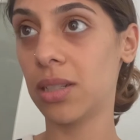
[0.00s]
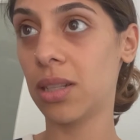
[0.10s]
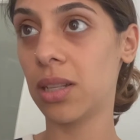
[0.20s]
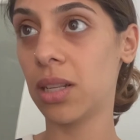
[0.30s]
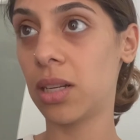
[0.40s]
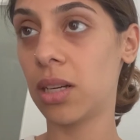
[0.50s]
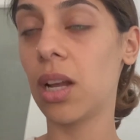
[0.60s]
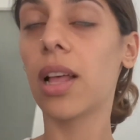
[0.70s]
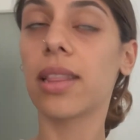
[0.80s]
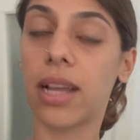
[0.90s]
Lara.
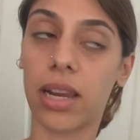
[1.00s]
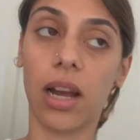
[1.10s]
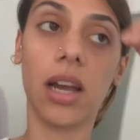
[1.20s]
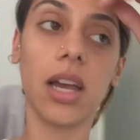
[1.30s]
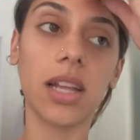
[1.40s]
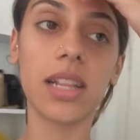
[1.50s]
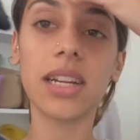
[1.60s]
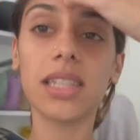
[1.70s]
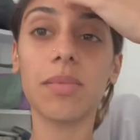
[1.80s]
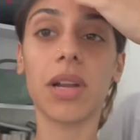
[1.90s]
Lara.
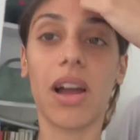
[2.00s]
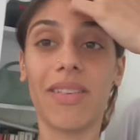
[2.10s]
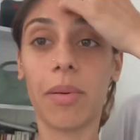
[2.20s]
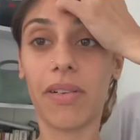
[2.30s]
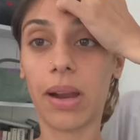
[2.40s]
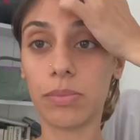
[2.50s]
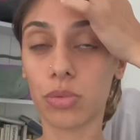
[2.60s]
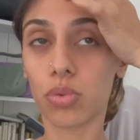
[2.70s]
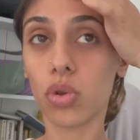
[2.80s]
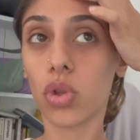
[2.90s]
Lara diye bir AVM
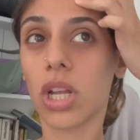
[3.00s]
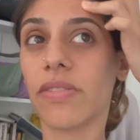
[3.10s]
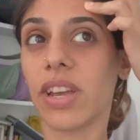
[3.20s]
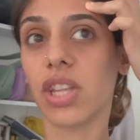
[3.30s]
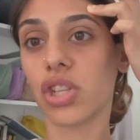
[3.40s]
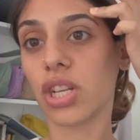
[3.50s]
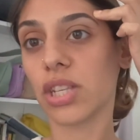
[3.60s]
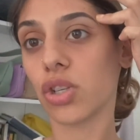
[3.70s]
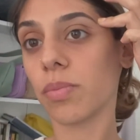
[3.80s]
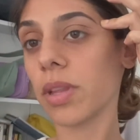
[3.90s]
varmış. Burada o tarafa
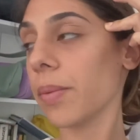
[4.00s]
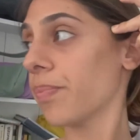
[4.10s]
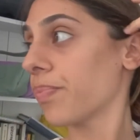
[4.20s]
gideceğiz şimdi. E,